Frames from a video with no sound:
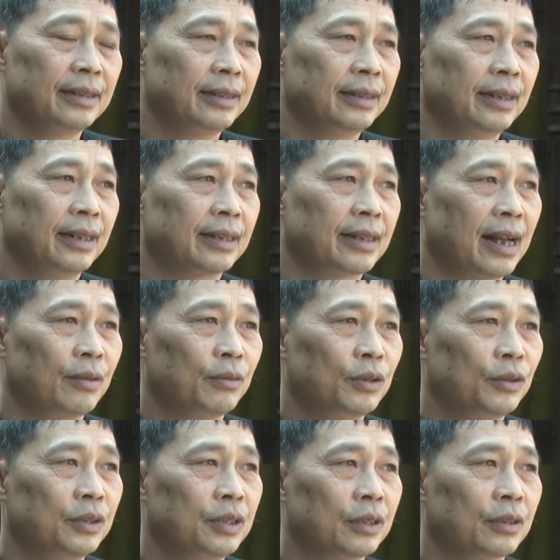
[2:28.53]
hiện tại chúng
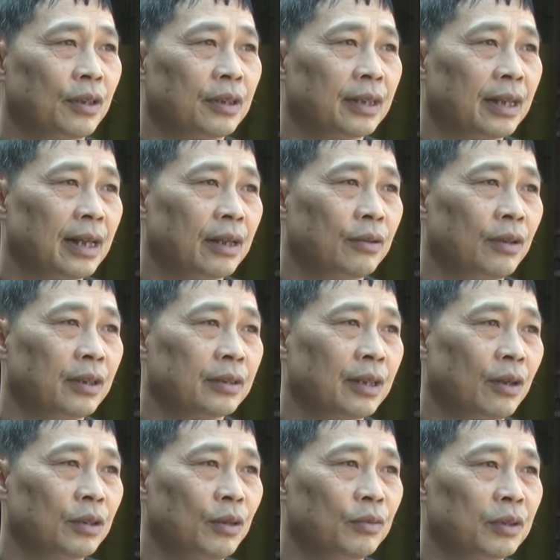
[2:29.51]
tôi chỉ còn lại khoảng
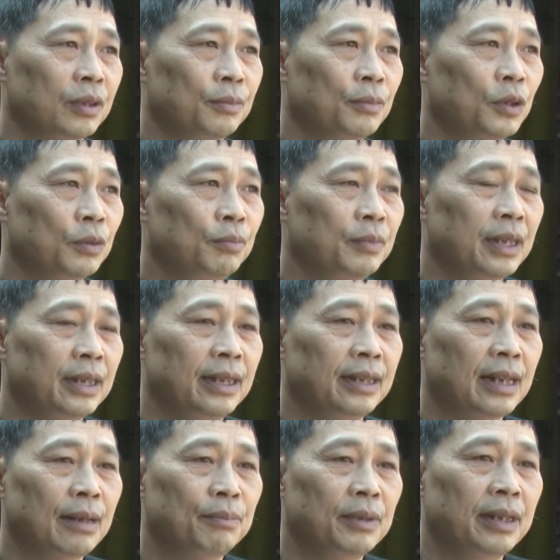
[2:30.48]
dao động từ 40
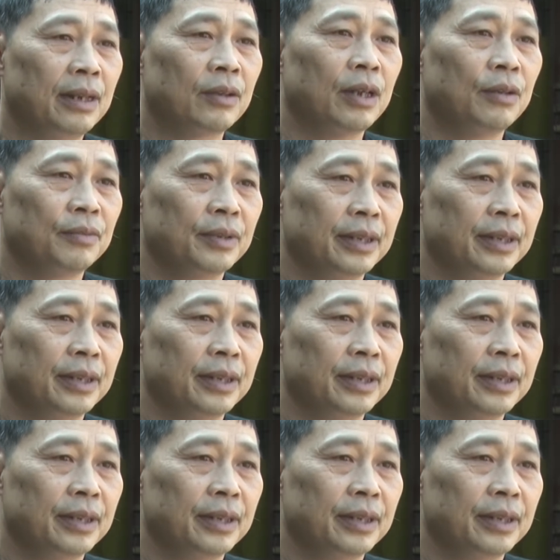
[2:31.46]
đến 50 lao động.